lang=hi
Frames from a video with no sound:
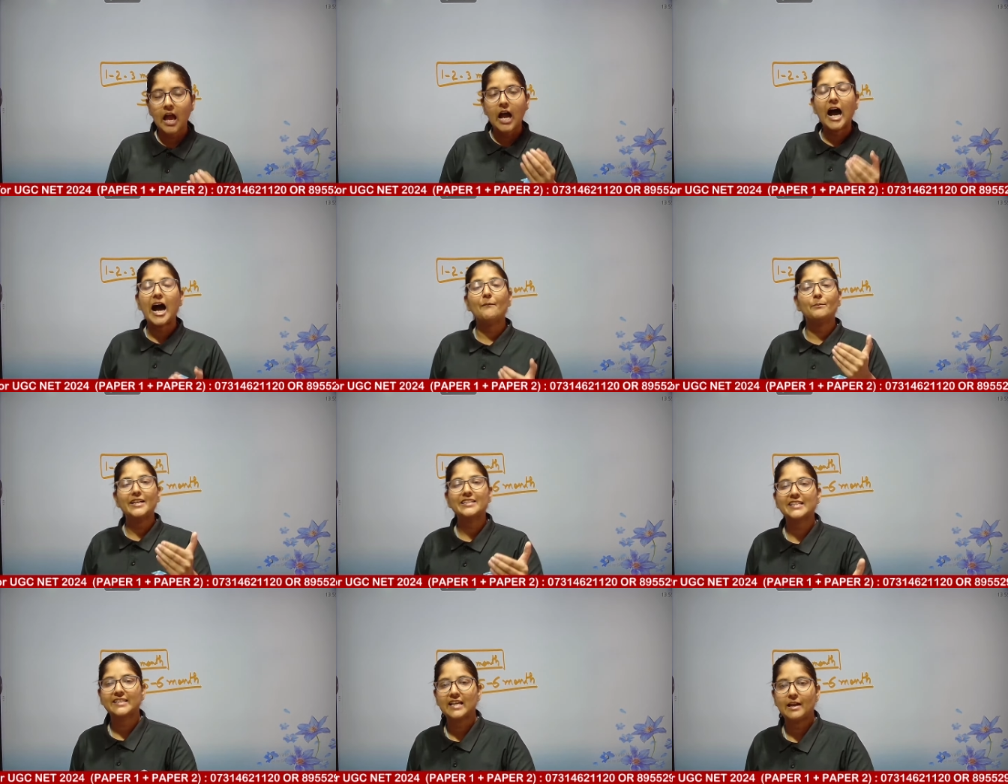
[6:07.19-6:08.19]
आप इस
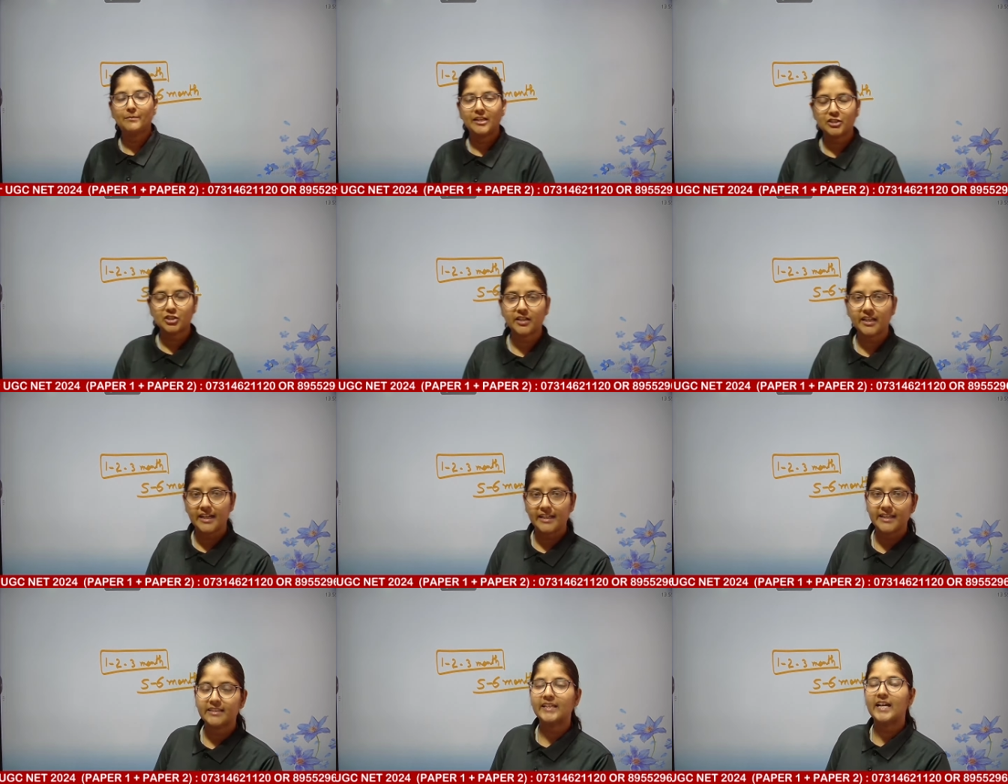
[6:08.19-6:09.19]
एग्जामिनेशन के लिए
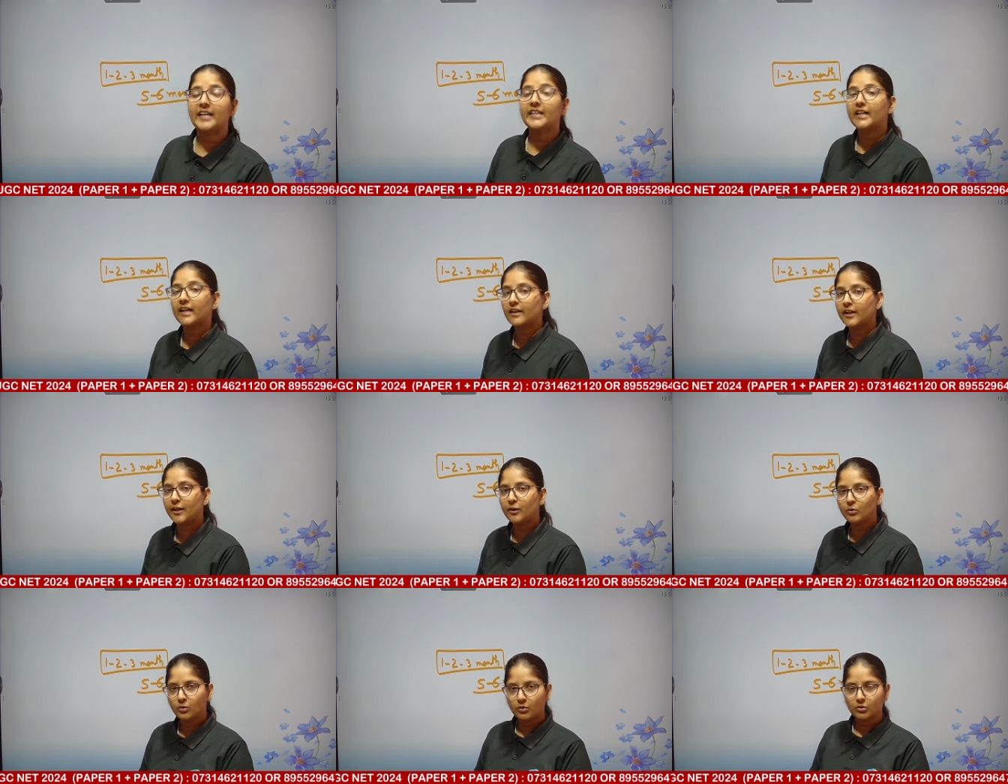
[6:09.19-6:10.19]
तैयारी कर रहे
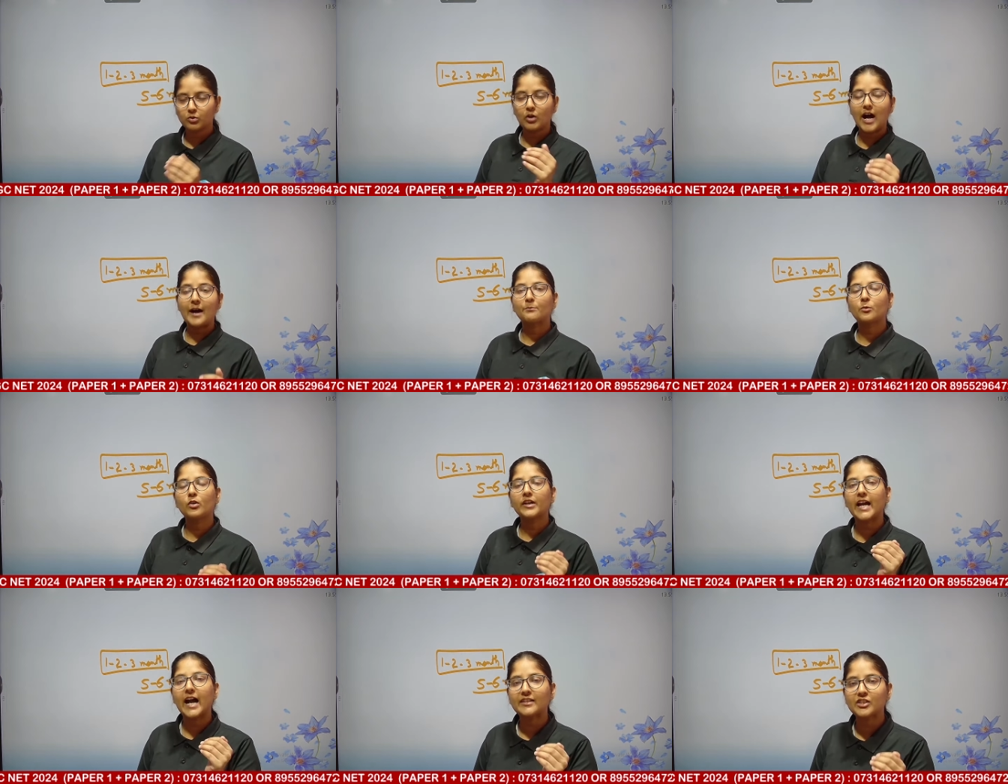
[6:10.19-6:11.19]
हो तो आपको
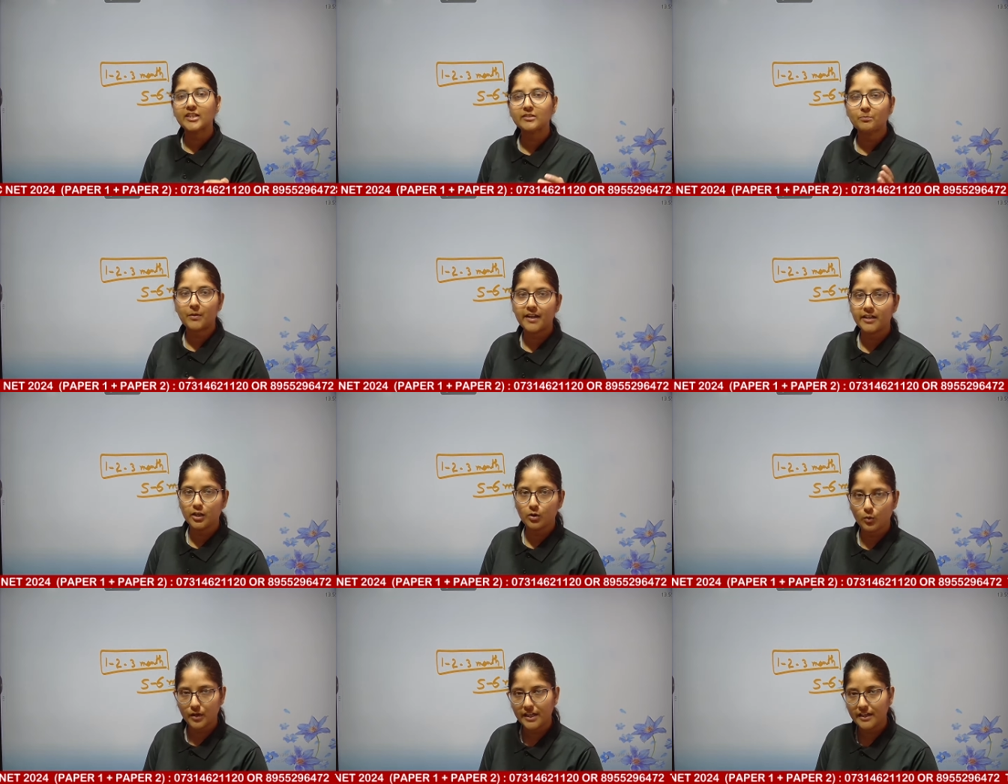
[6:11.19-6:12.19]
क्या चीज पढ़नी
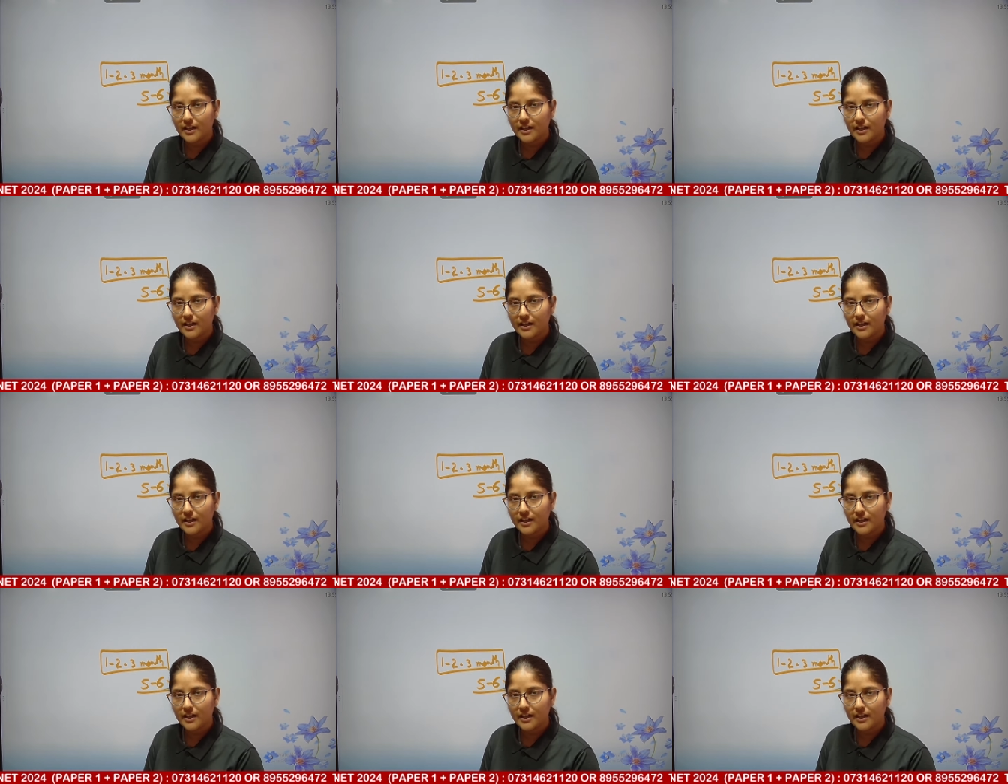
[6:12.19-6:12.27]
होगी